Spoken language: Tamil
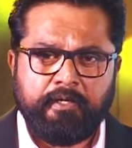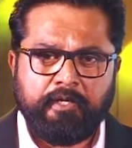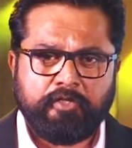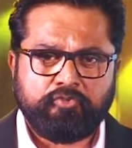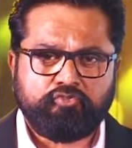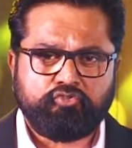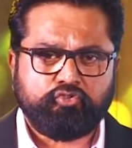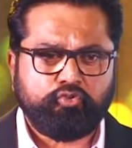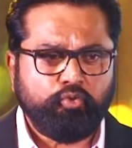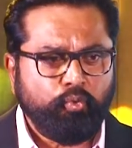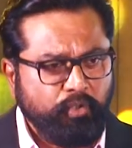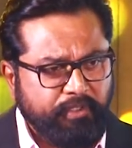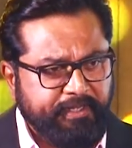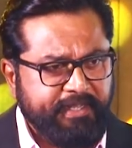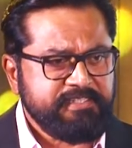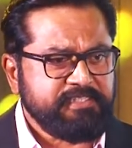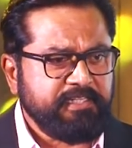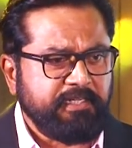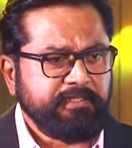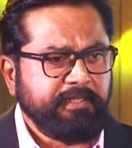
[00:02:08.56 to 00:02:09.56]
நான் ஸ்கூல்
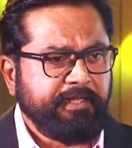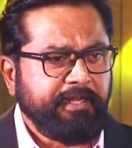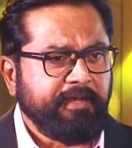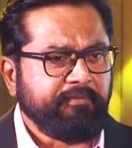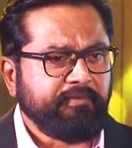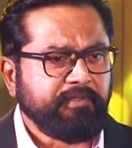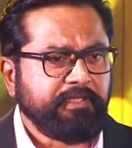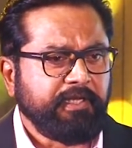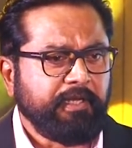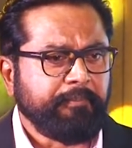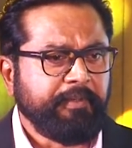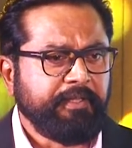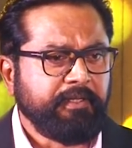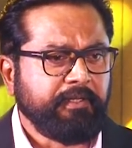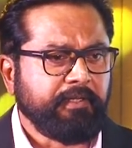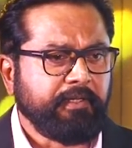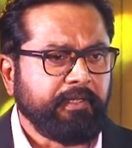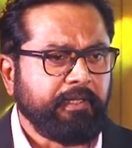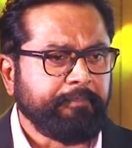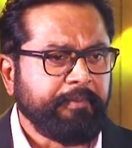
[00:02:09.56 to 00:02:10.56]
டேஸ்லேருந்தே நான் வந்து ஐ
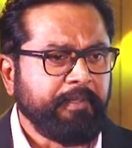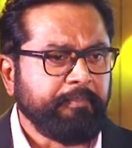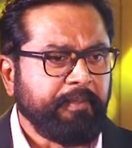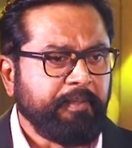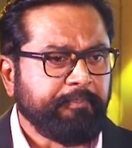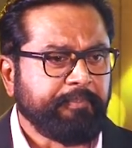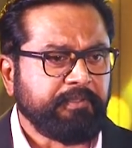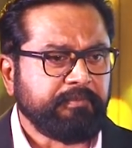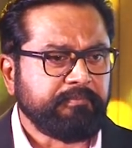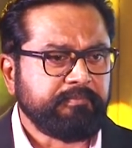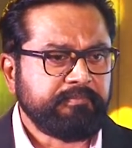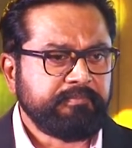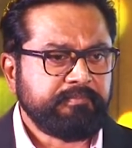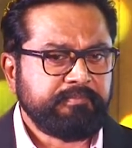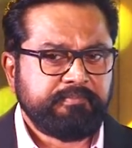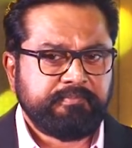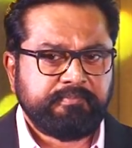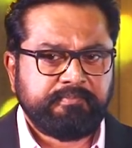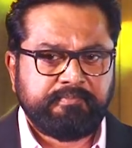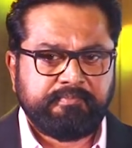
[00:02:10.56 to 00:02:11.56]
பீன் ஹெல்பிங் பீப்புள்
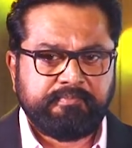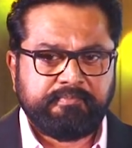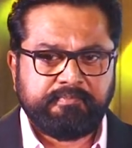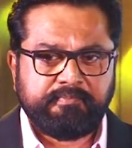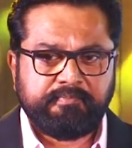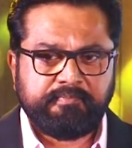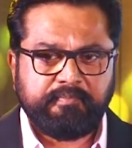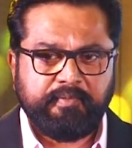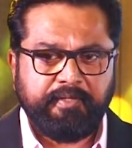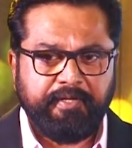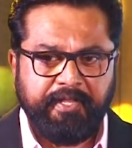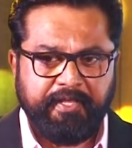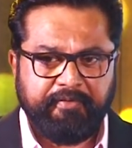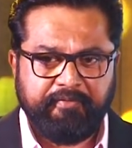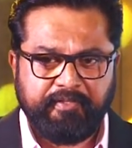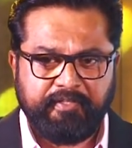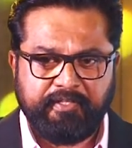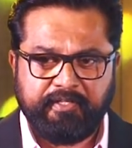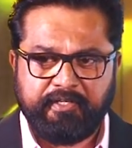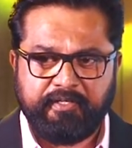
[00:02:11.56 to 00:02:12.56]
இன்றைக்கி
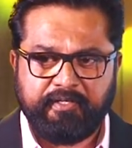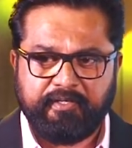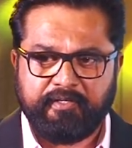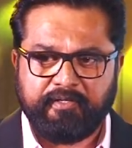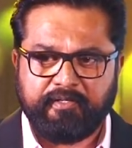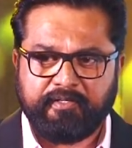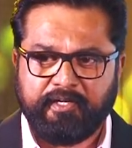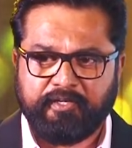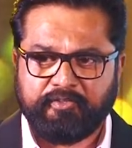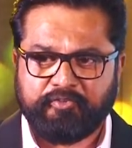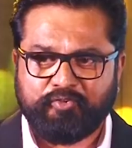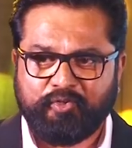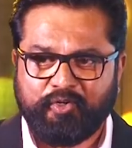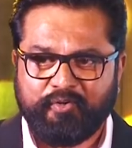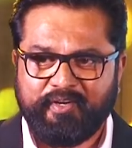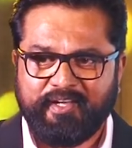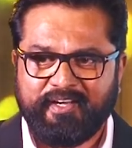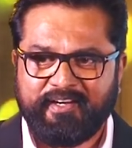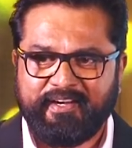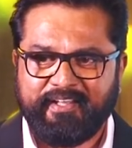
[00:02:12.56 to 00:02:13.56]
வந்து கருத்து
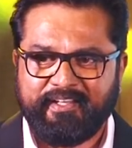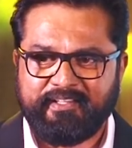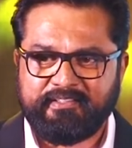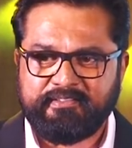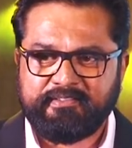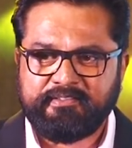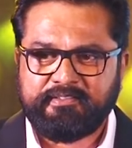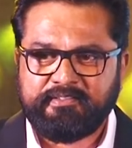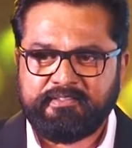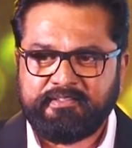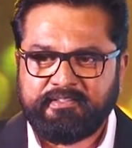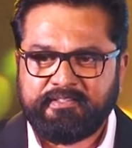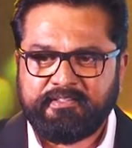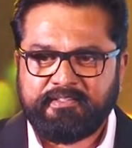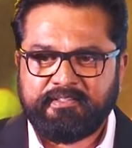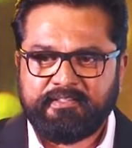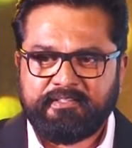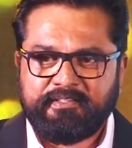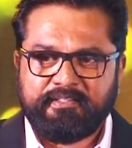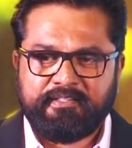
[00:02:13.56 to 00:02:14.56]
சொல்கிறோம் நான் கிடையாது
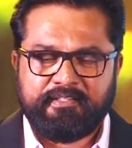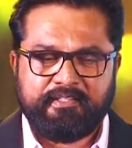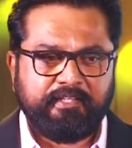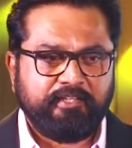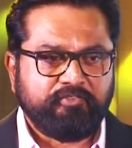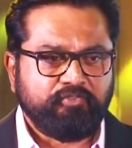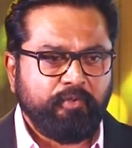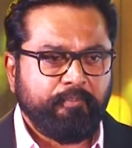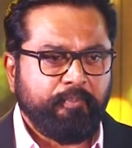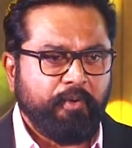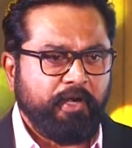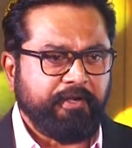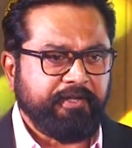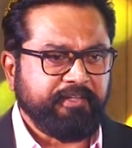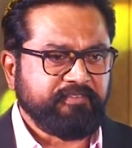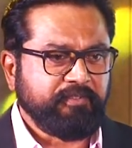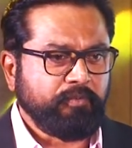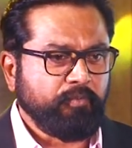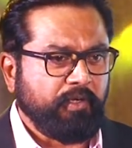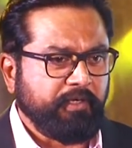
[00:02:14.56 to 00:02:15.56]
டஸ் நோ
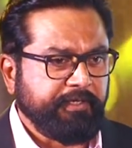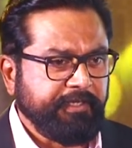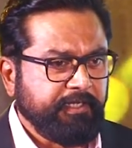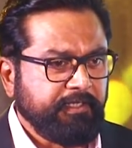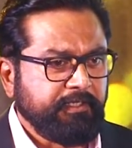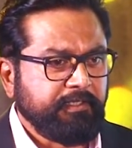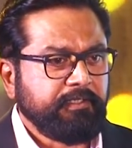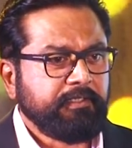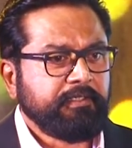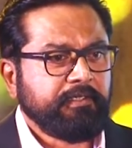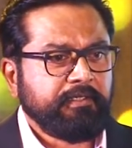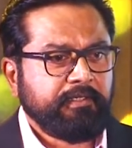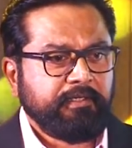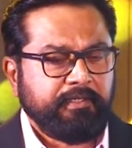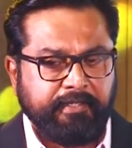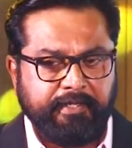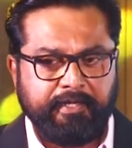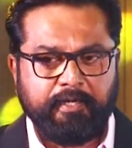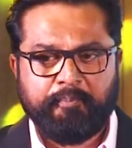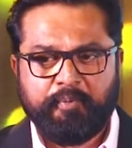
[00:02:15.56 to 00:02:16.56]
பாலிடிக்ஸ் இன்வால்வ்
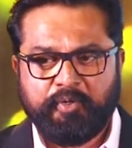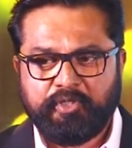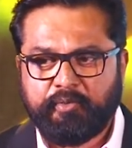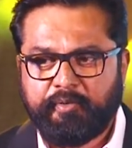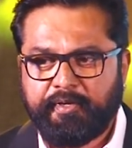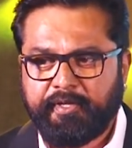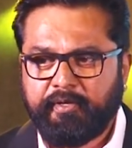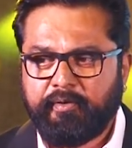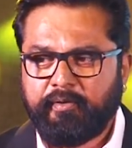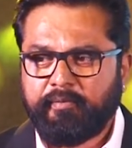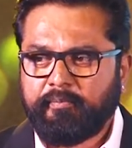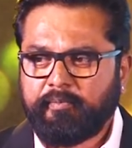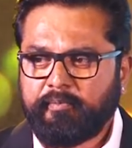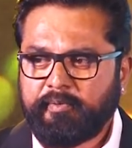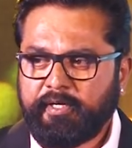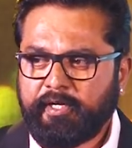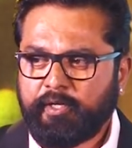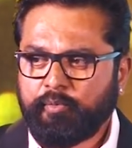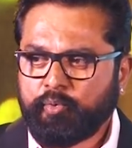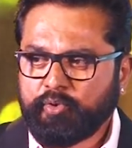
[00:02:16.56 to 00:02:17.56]
என்னை பொறுத்த வரைக்கும்
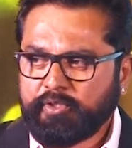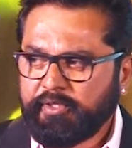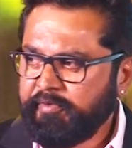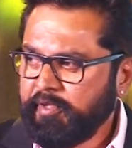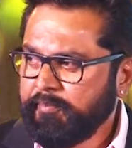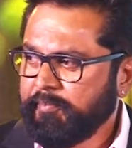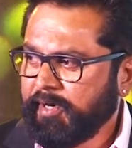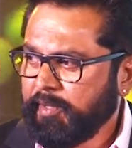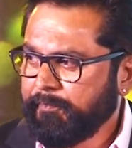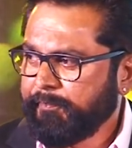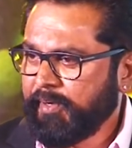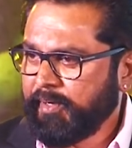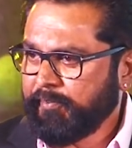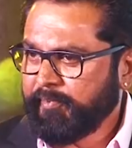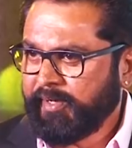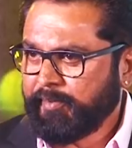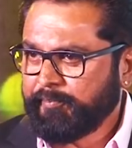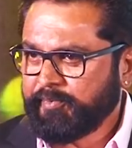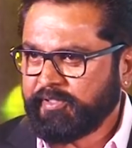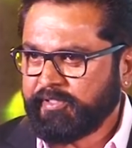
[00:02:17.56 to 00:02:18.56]
எனக்கு உதவி
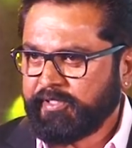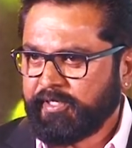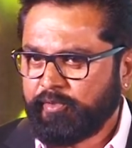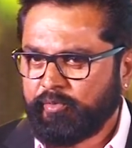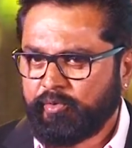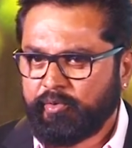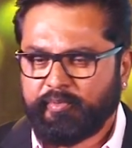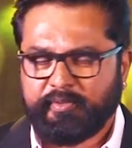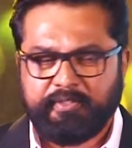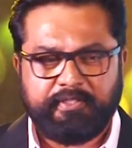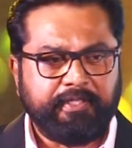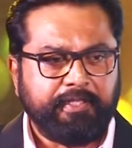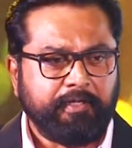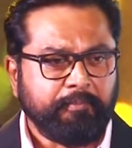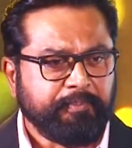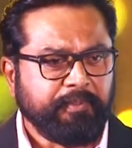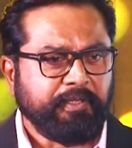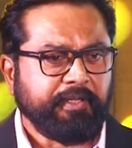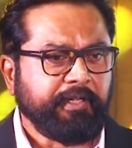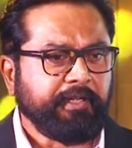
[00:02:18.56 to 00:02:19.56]
மனப்பான்மை என்பது என்னுள் வந்து
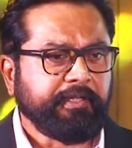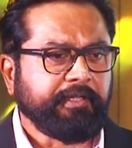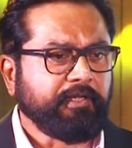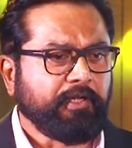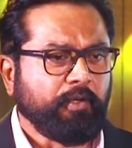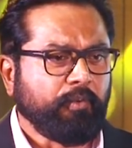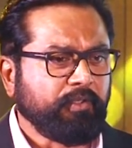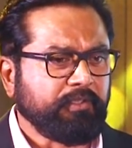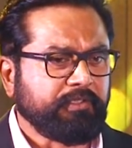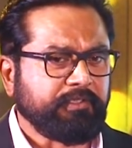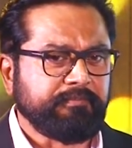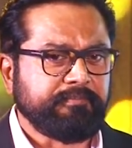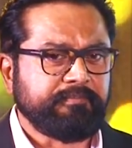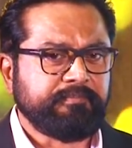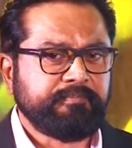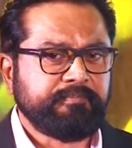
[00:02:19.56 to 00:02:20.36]
இருப்பு இருக்கின்ற ஒன்று